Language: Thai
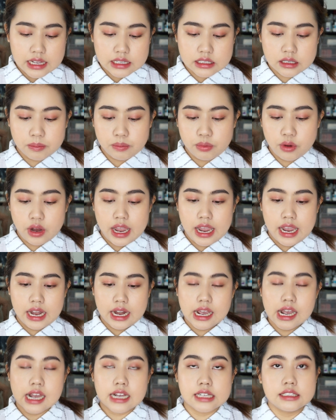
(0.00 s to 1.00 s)
สเปรย์
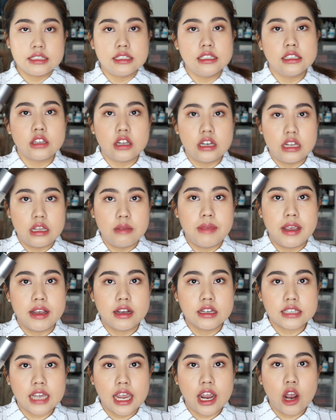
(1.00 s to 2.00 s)
นะคะ ซึ่งตอนนี้เมย์
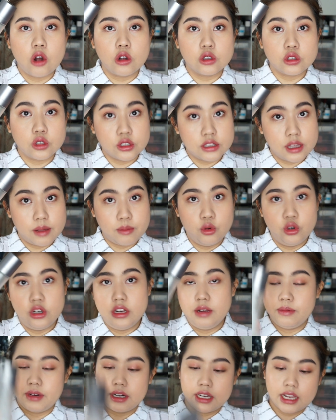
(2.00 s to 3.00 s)
ก็ใช้ของจงแซมูน
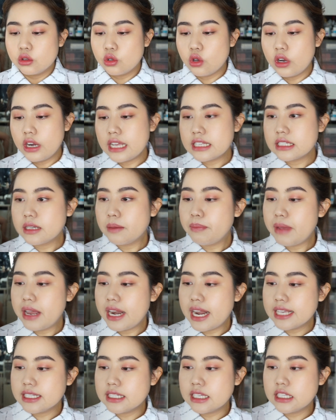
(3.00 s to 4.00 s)
อีกเหมือนกัน ตัวนี้จะเป็น
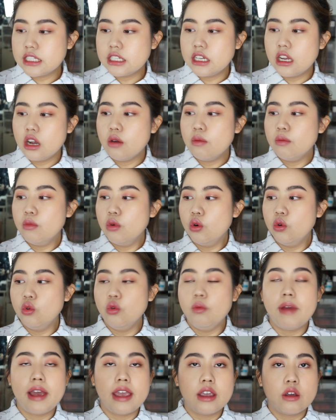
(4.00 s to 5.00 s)
Essential m o o
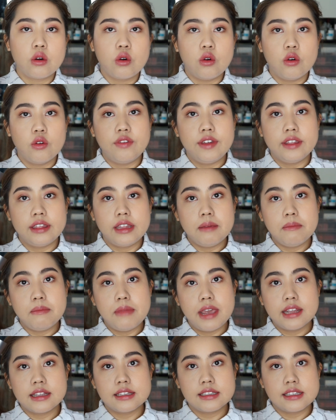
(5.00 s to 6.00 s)
Micro Fitting
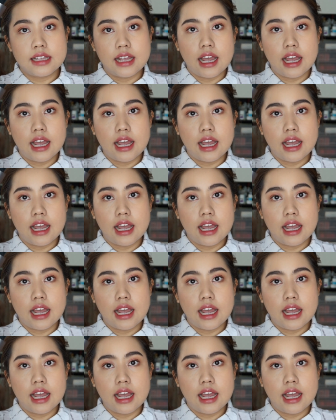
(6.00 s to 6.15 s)
Mist